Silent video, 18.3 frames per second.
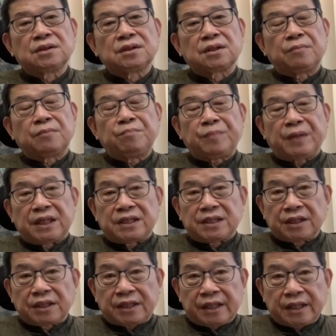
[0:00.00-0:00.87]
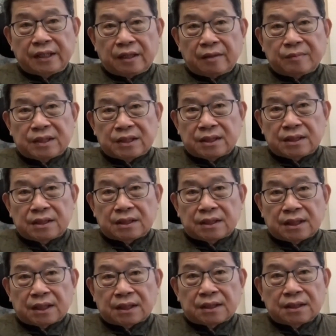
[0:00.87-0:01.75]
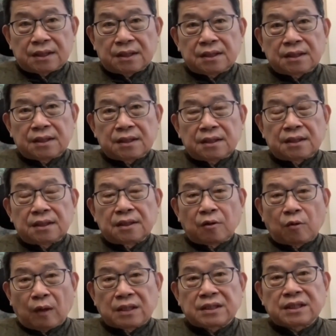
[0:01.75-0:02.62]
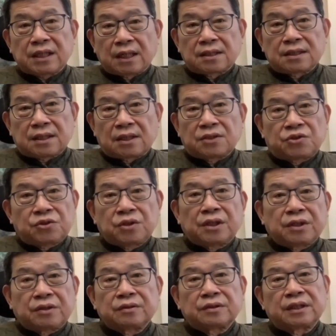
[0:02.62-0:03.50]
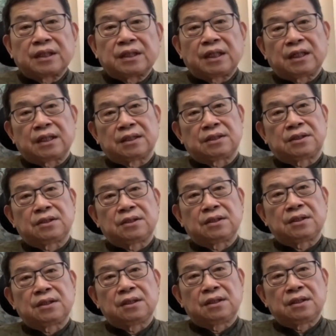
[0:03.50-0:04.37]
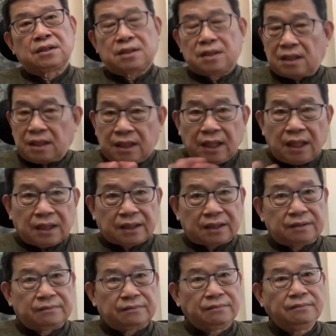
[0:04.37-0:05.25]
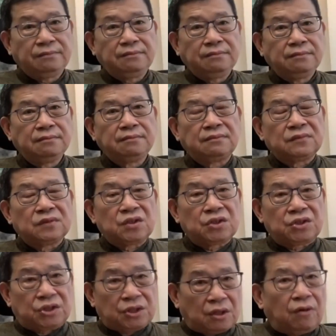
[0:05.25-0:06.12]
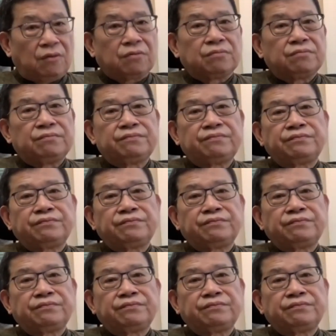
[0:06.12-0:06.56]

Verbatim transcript: 跟北京天安门事件广场上最后的那一次是一样失控，